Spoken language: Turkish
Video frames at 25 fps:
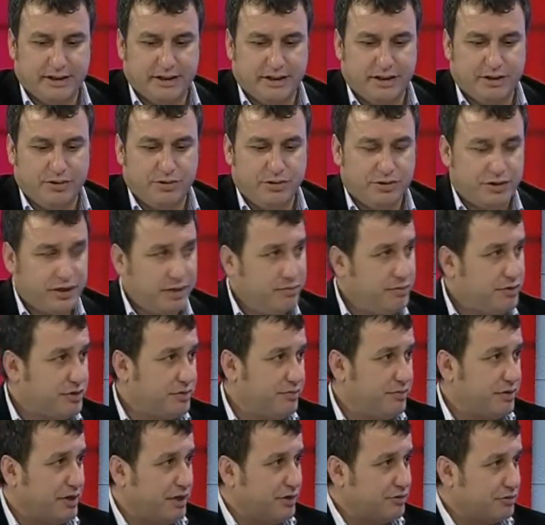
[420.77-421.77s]

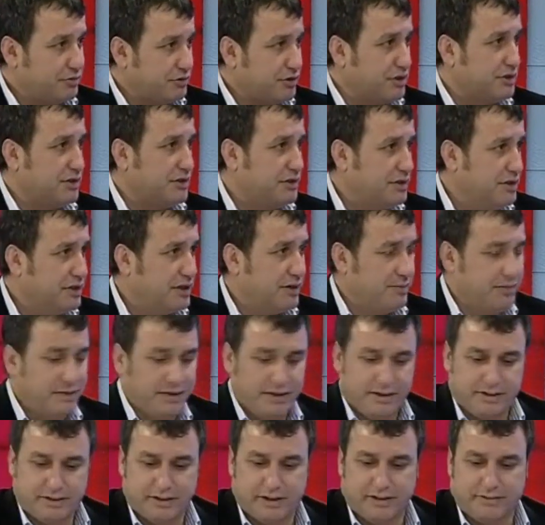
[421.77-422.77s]
ülkemizin biraz önce dediğin gibi
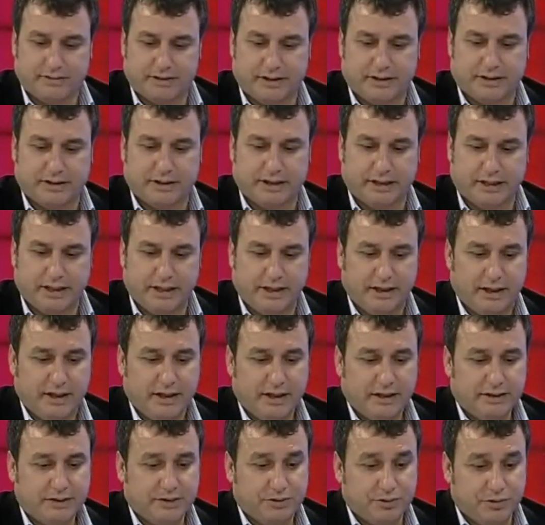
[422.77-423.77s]
sevgili Kara
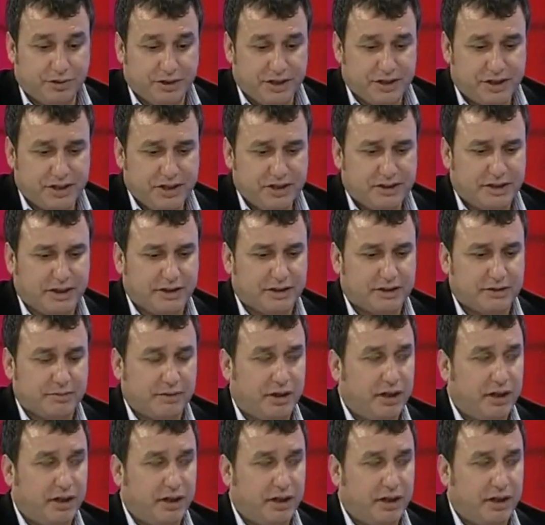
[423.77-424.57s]
güreşin tanıtımı